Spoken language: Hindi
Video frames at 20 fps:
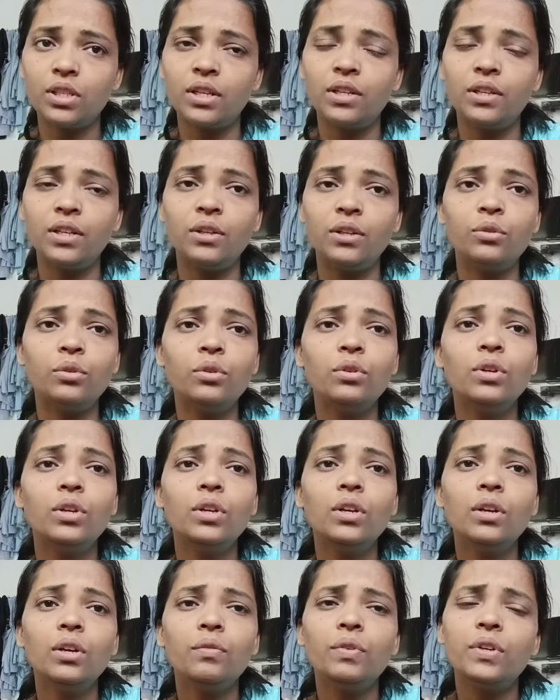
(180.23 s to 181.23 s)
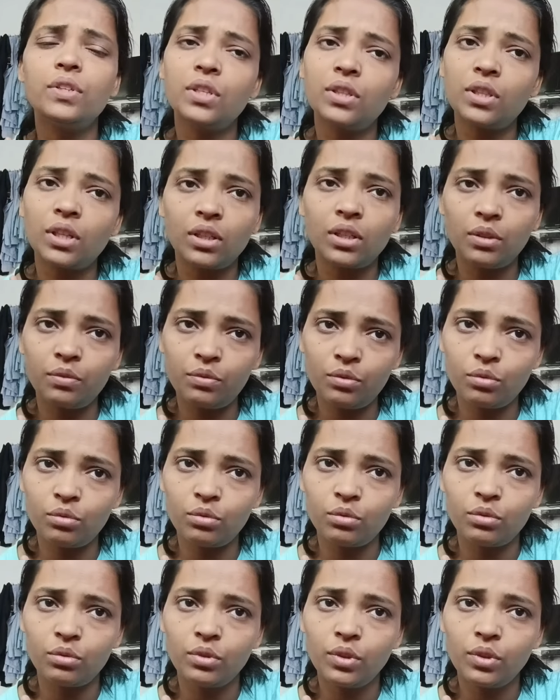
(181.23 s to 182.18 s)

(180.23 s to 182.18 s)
सैटरडे को फिर से तकलीफ शुरू